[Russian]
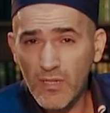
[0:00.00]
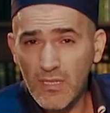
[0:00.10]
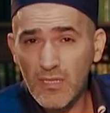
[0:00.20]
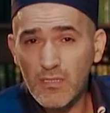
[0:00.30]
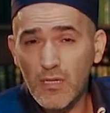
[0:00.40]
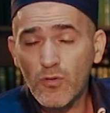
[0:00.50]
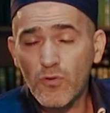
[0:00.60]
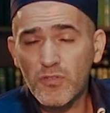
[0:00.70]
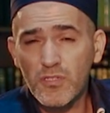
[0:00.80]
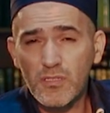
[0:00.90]
в книге
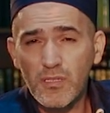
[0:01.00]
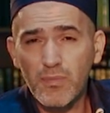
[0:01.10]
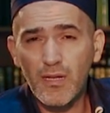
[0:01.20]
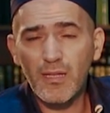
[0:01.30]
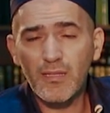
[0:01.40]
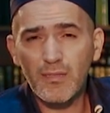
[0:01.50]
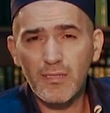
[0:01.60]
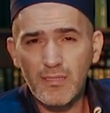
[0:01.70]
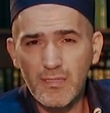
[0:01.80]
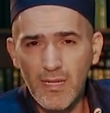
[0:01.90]
«Сокровищница
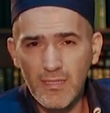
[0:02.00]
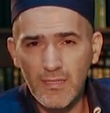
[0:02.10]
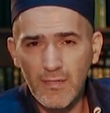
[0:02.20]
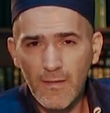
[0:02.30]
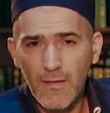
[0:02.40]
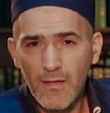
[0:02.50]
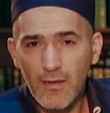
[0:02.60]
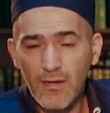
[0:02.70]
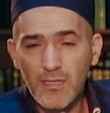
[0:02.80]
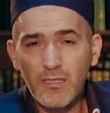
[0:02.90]
благодатных знаний»
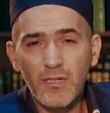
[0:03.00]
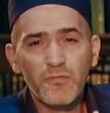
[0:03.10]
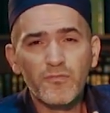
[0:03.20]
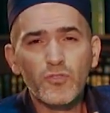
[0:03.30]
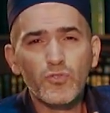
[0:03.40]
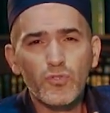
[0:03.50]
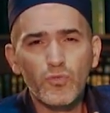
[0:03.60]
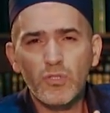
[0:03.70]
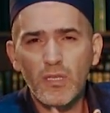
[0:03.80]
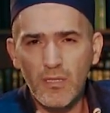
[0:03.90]
раскрыл всю
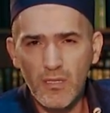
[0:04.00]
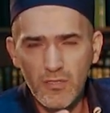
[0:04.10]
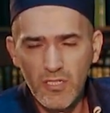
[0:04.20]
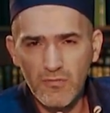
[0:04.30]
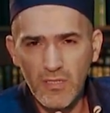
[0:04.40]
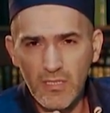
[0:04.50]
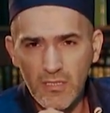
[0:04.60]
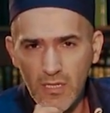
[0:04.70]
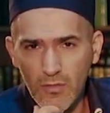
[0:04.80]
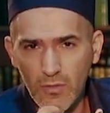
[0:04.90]
суть этой лживой
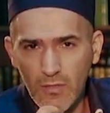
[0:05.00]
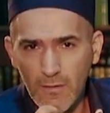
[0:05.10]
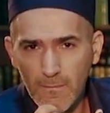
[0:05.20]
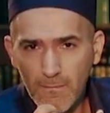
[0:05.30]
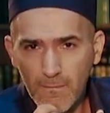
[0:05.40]
идеологии.